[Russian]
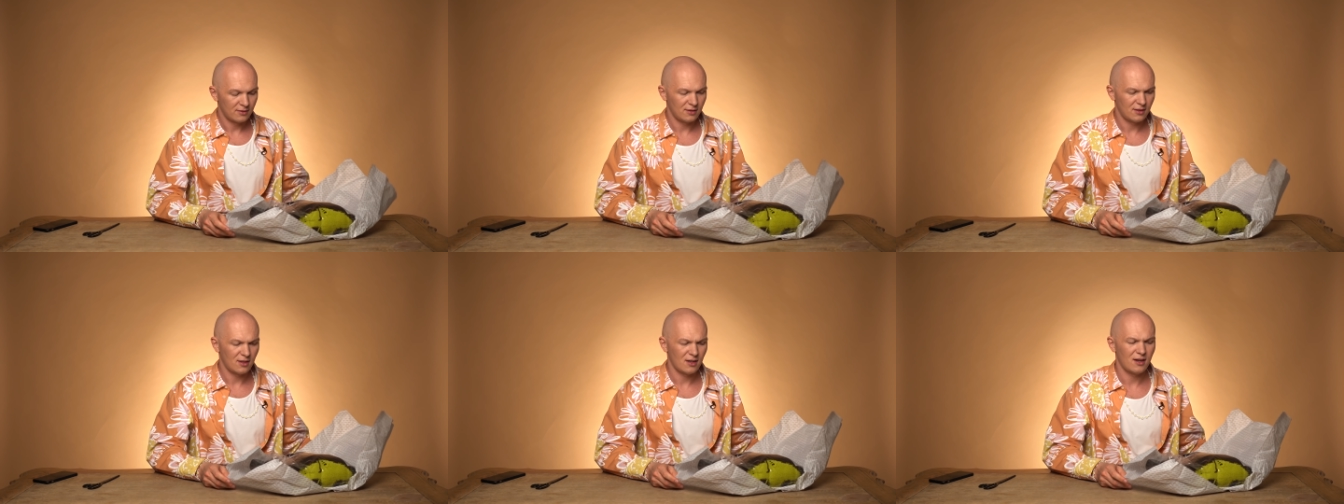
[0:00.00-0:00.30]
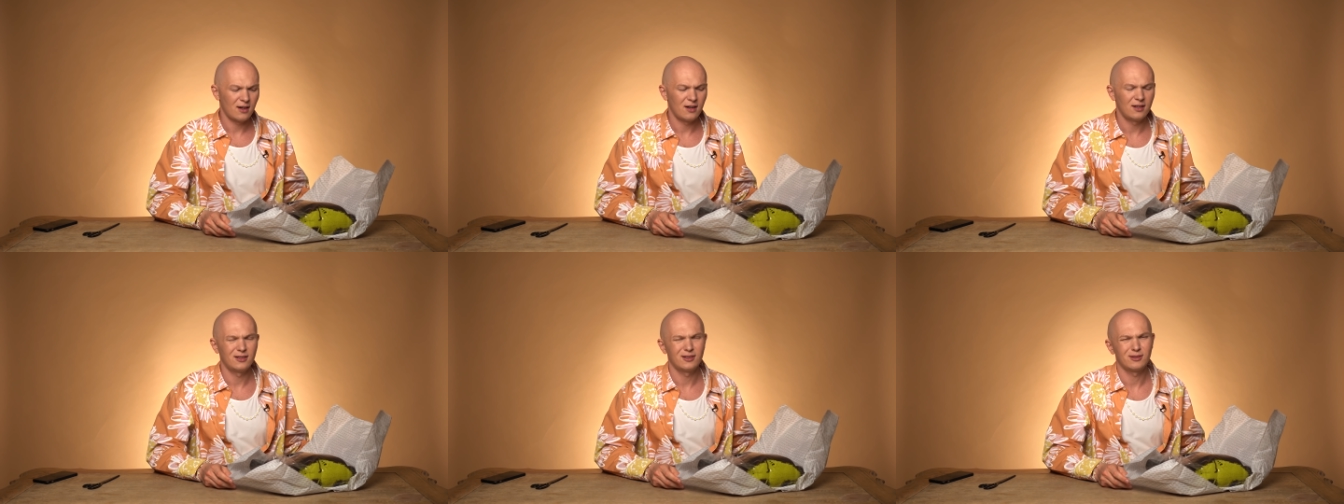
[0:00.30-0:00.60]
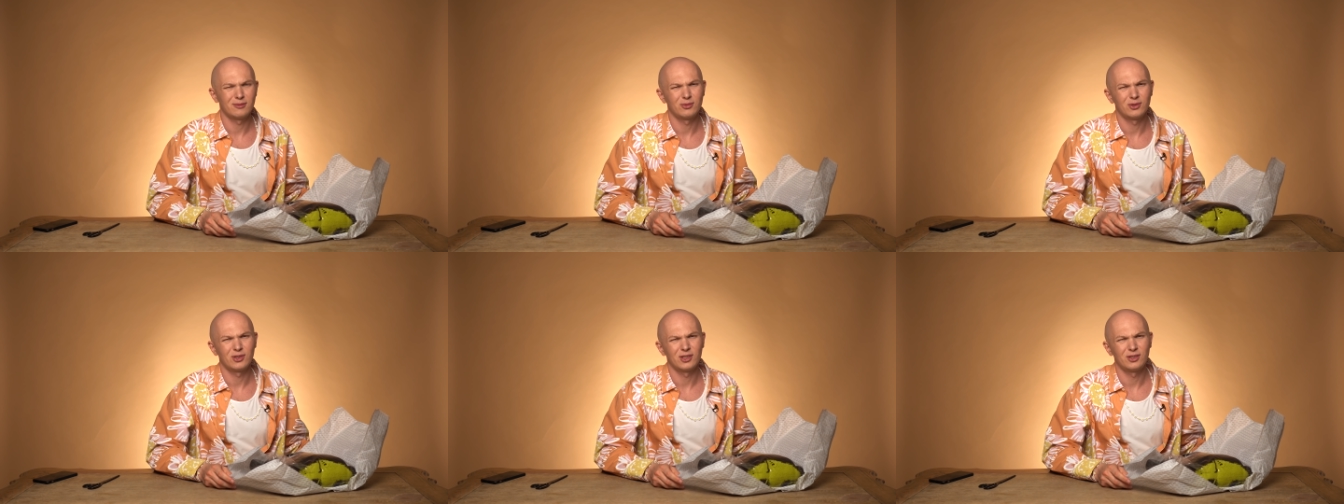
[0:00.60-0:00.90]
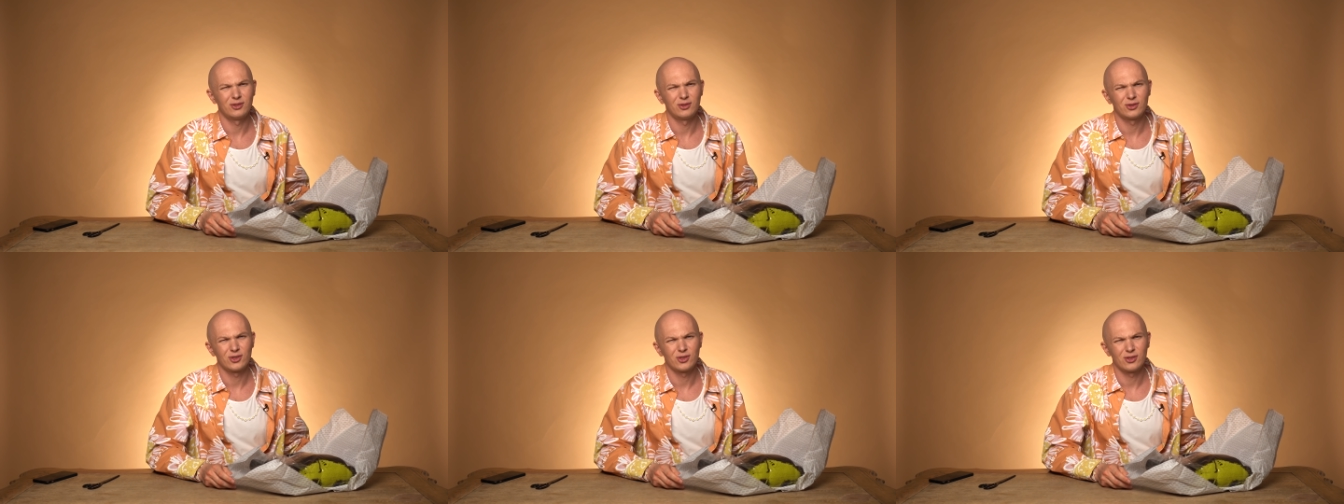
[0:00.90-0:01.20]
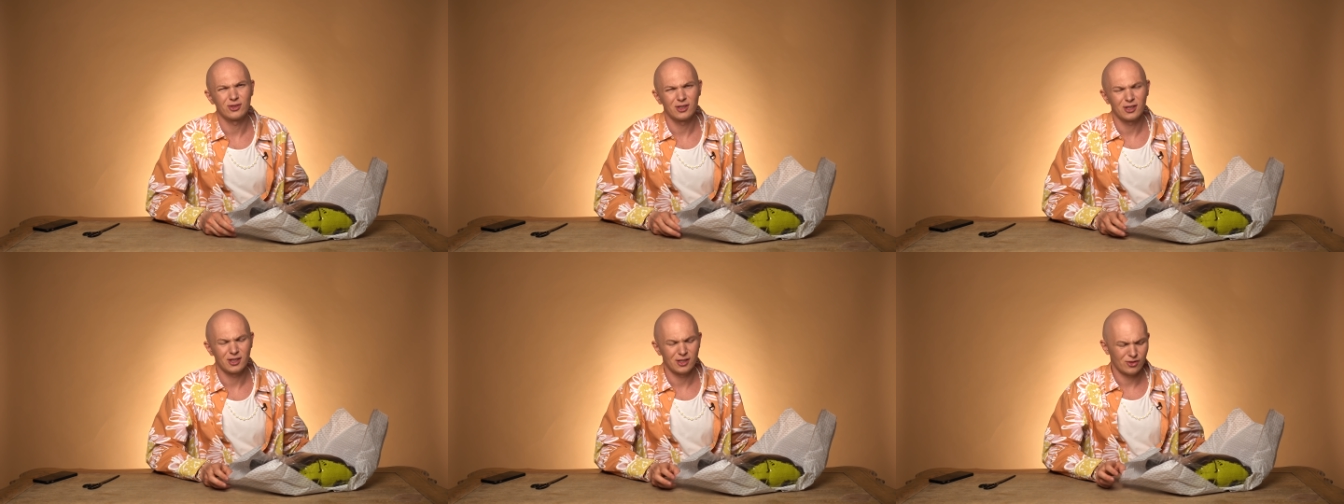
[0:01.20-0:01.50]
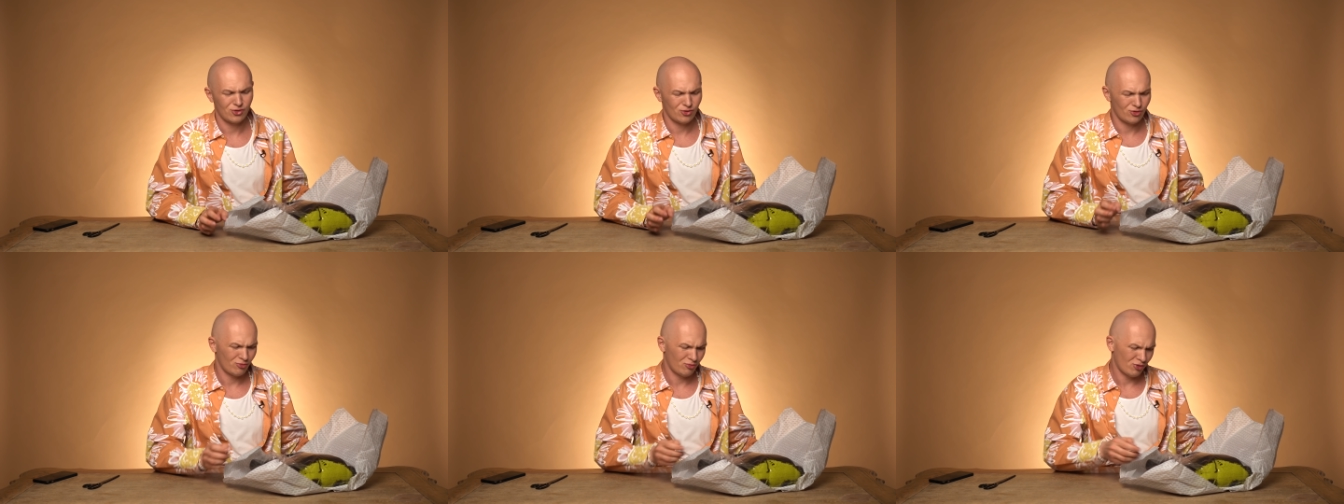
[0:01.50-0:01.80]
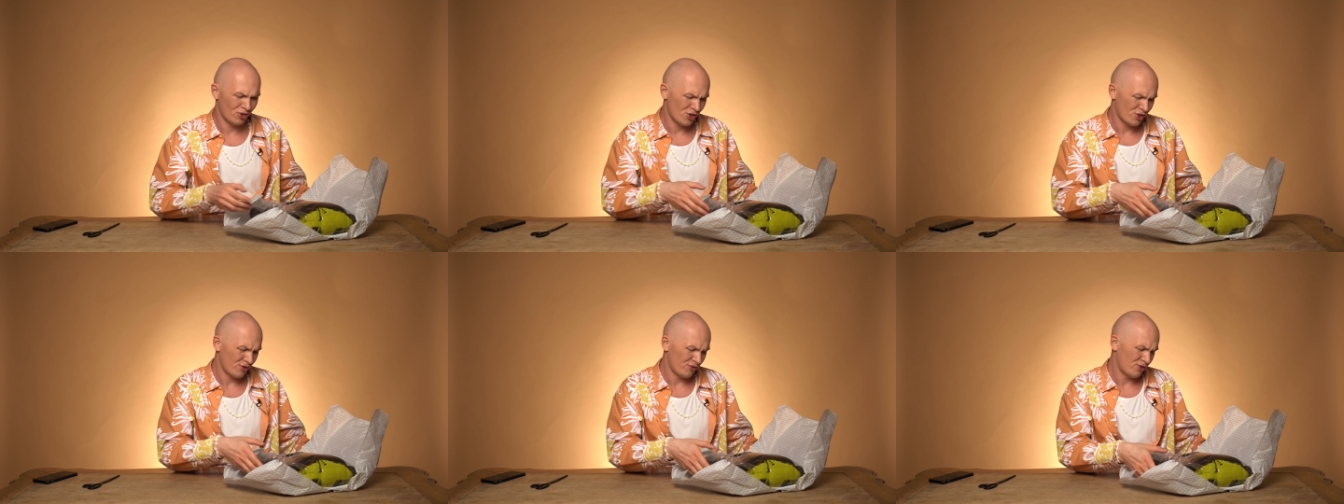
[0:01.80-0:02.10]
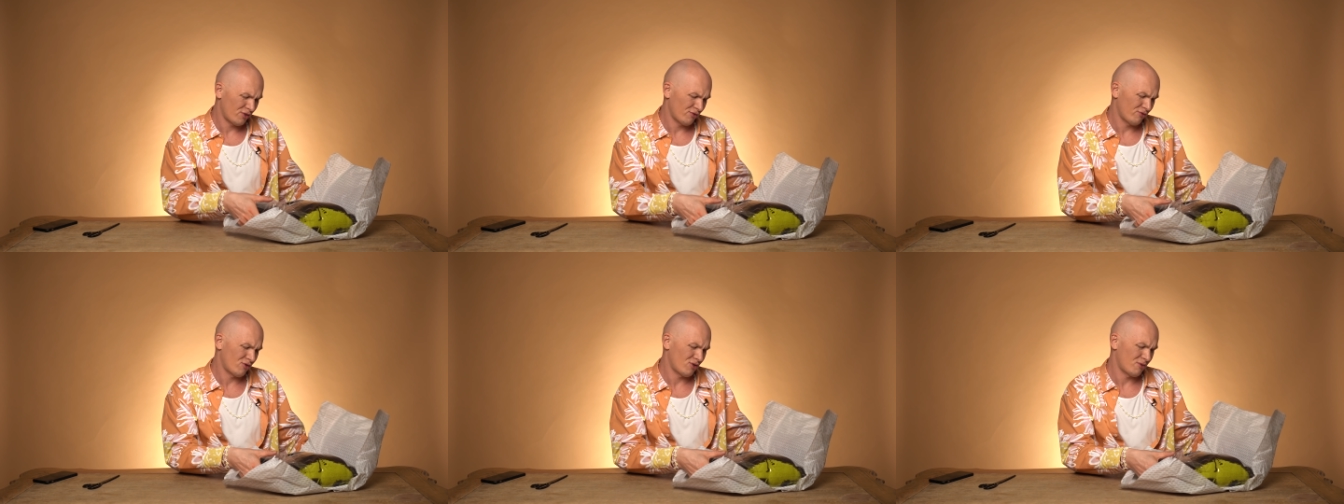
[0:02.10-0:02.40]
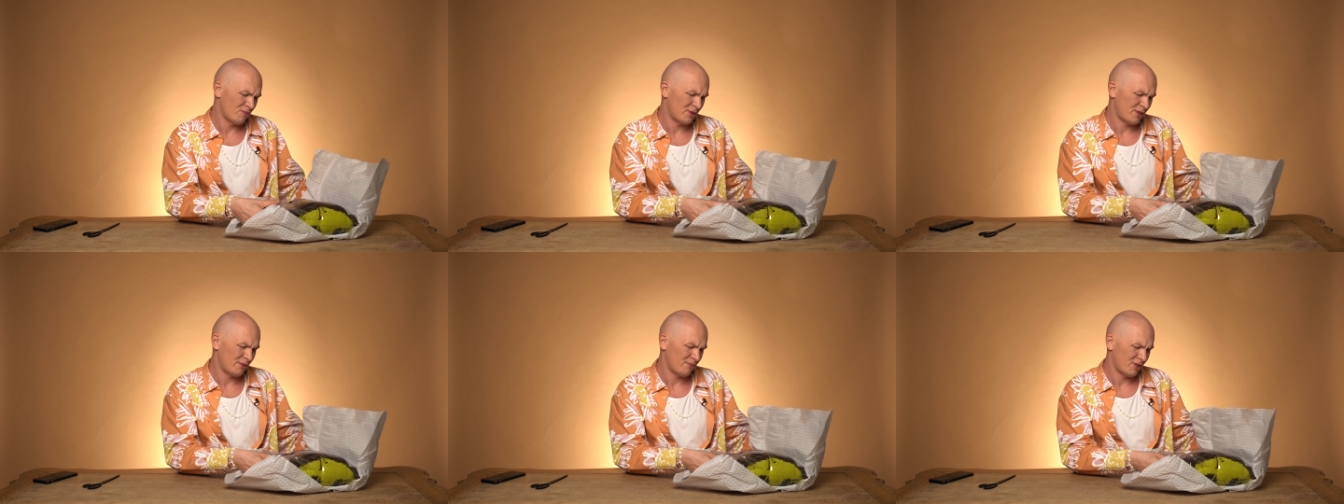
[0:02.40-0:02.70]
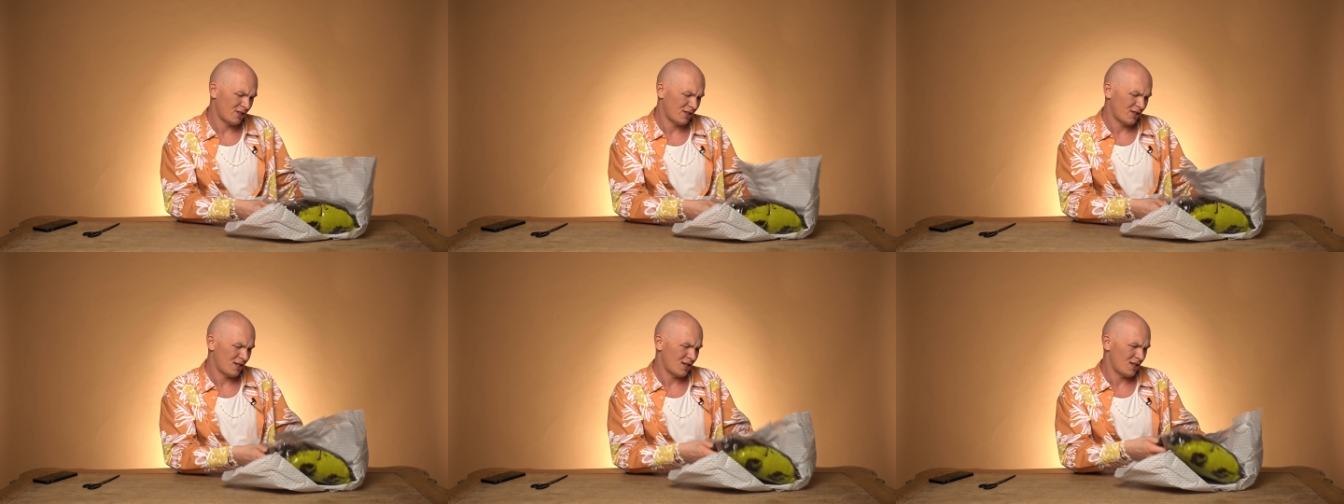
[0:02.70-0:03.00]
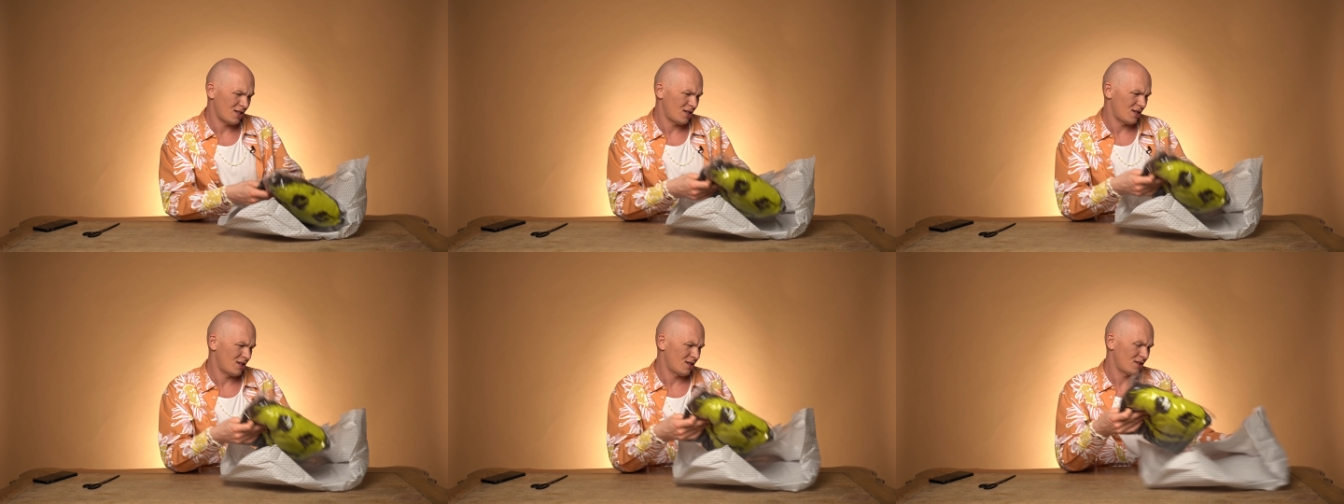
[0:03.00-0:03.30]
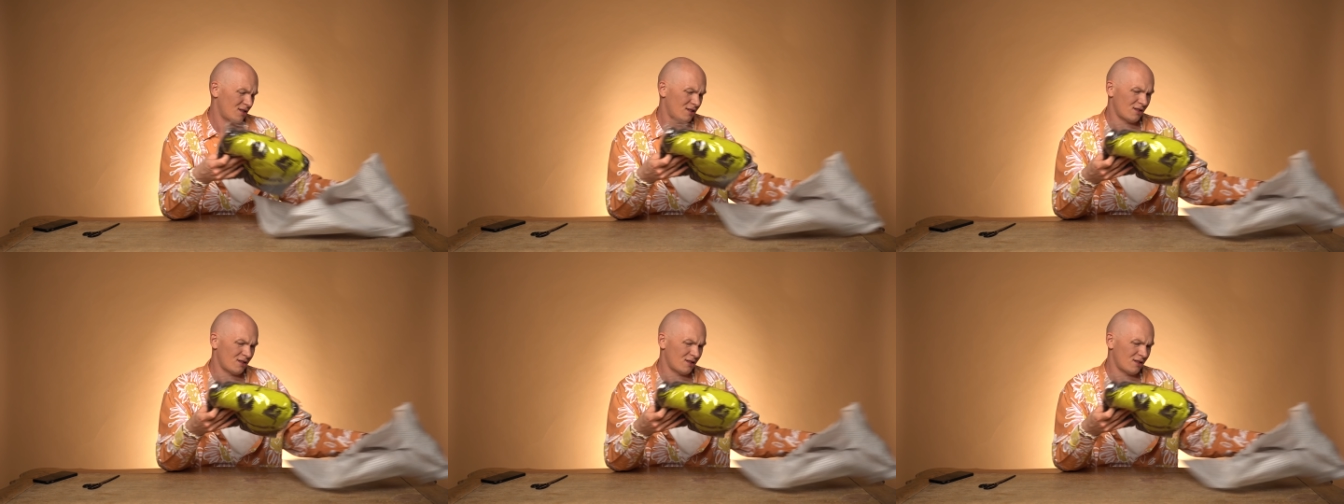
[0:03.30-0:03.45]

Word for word: да, это мой то, что я хочу больше всего посмотреть.